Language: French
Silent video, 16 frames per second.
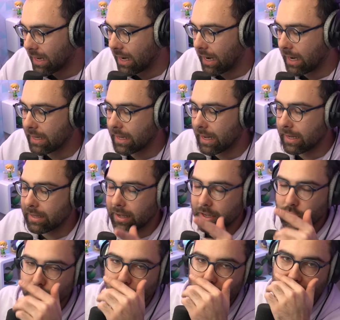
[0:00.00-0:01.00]
Aïe aïe
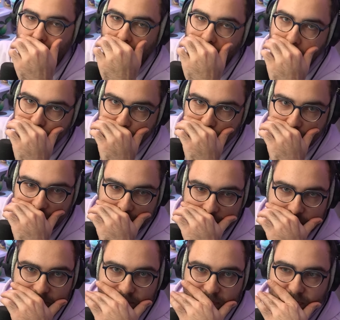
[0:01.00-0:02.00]
aïe, je veux le carapuce là.
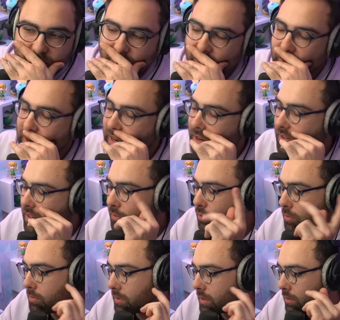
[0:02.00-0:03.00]
Là on a vu
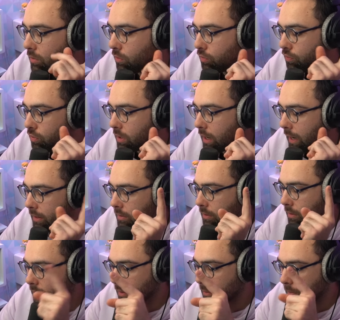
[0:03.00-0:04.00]
une, une full art
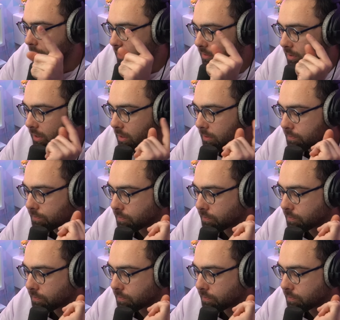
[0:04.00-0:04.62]
magnifique.